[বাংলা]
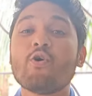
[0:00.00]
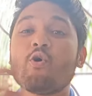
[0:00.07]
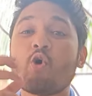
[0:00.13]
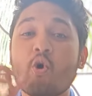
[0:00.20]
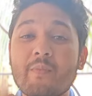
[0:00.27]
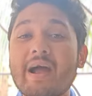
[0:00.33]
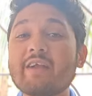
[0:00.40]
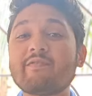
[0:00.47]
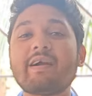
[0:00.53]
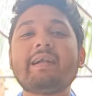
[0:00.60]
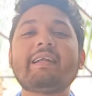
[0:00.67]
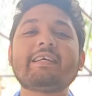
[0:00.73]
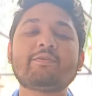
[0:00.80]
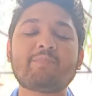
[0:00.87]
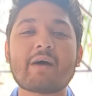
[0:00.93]
হোম
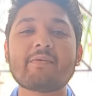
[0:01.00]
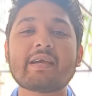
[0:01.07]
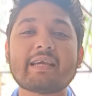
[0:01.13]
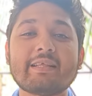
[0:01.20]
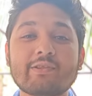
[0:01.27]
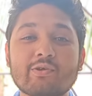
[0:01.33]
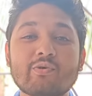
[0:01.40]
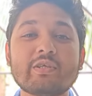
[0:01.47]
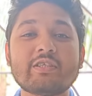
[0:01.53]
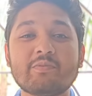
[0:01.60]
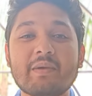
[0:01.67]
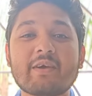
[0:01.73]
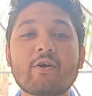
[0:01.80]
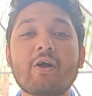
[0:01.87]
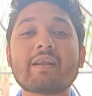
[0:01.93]
অ্যাডভান্টেজ পাবে কিন্তু ইস্ট
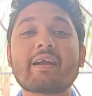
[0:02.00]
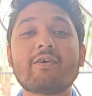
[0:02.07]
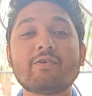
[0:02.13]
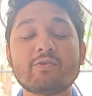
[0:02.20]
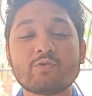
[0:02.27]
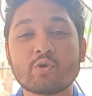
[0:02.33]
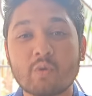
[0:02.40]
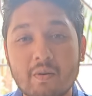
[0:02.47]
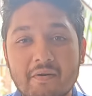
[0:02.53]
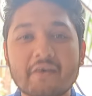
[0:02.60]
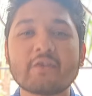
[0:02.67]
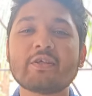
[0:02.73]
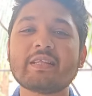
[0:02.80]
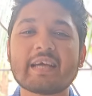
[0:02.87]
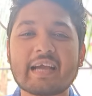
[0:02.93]
বেঙ্গল কারণ যুব
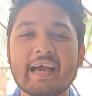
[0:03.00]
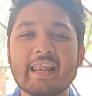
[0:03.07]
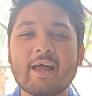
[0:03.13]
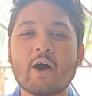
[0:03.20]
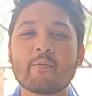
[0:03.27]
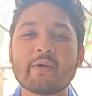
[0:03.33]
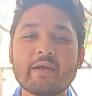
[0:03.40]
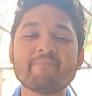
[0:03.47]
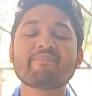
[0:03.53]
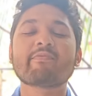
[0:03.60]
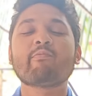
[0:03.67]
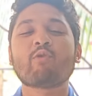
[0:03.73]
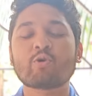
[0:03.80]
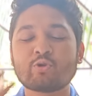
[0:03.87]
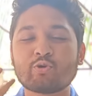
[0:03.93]
ভারতীতে খেলা হবে
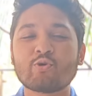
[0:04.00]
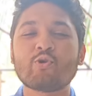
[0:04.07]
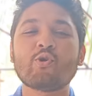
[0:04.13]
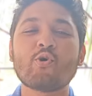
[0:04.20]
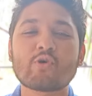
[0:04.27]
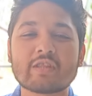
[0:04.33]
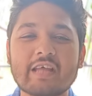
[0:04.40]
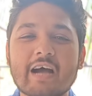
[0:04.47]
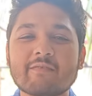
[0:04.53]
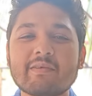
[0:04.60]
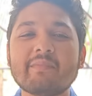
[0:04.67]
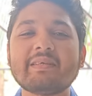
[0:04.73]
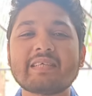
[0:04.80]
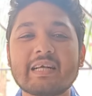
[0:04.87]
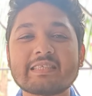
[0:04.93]
প্রচুর লোক থাকবে
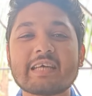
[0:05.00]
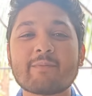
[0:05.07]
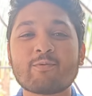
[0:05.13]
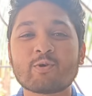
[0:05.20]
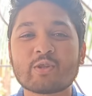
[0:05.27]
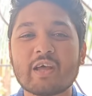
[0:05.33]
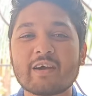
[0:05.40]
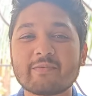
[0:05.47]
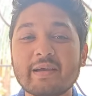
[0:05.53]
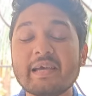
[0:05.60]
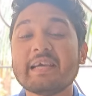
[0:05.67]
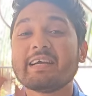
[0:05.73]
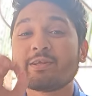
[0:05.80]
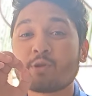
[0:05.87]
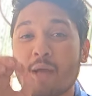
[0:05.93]
বিশাল সাপোর্ট থাকবে
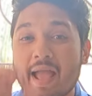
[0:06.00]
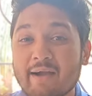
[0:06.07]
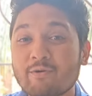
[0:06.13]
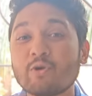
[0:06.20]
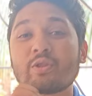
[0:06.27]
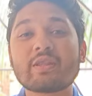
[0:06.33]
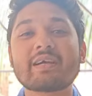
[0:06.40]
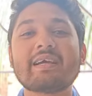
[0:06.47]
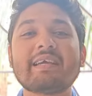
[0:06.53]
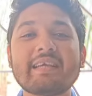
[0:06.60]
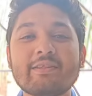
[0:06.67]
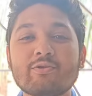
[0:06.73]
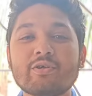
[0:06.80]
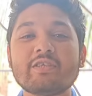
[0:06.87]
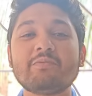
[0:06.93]
কিন্তু এখন থেকেই
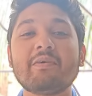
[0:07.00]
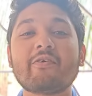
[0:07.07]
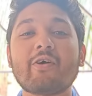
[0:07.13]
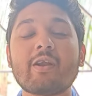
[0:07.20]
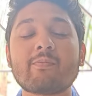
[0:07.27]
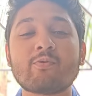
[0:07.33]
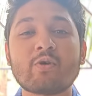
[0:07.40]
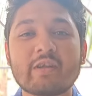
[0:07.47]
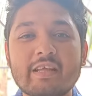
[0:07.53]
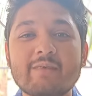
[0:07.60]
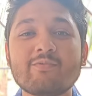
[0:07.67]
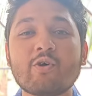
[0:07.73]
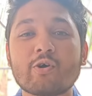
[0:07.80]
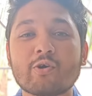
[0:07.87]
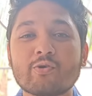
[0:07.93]
কিন্তু ইস্ট বেঙ্গলের পুরো টিম
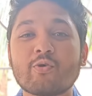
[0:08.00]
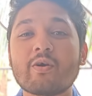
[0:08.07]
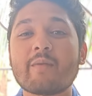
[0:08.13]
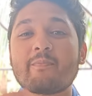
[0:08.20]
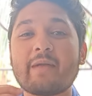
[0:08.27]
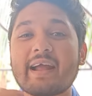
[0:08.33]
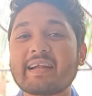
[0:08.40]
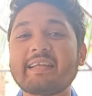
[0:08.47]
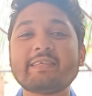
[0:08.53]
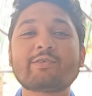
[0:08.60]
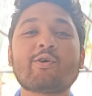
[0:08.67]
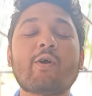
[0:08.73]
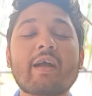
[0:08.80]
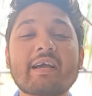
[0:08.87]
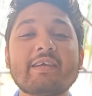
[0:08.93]
গঠন করে প্র্যাকটিস
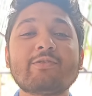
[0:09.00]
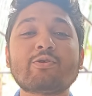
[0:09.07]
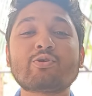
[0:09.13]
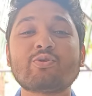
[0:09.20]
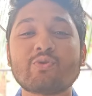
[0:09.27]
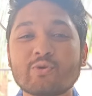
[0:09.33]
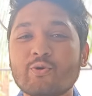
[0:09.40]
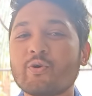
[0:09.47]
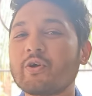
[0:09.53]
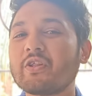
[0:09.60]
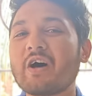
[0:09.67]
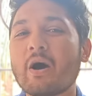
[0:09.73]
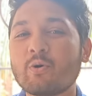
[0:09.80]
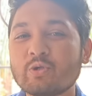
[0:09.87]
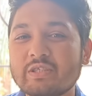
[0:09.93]
করা কিন্তু শুরু করে
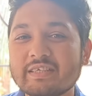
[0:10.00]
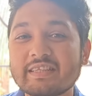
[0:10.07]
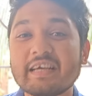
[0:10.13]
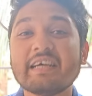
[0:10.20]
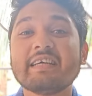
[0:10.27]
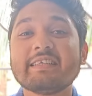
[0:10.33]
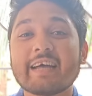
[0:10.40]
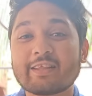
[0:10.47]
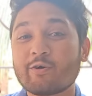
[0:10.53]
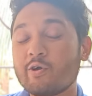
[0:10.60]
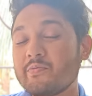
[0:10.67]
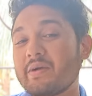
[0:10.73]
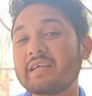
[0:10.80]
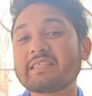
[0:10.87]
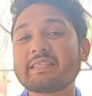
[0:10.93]
দেওয়া উচিত যাতে
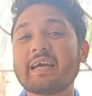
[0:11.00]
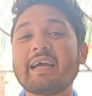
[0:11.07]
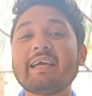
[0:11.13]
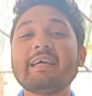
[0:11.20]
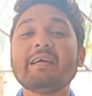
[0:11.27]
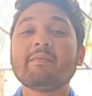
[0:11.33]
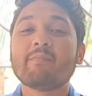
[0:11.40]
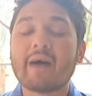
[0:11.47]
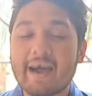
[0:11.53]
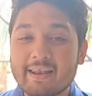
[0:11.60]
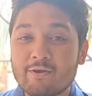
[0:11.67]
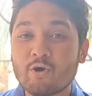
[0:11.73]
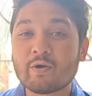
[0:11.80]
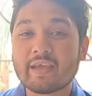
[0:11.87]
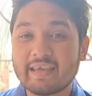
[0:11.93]
ওই ম্যাচটায়
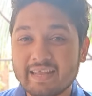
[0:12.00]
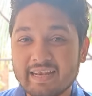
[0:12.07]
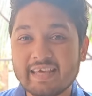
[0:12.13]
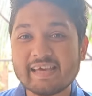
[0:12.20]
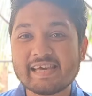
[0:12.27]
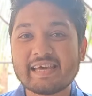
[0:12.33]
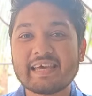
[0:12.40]
ভালো খেলে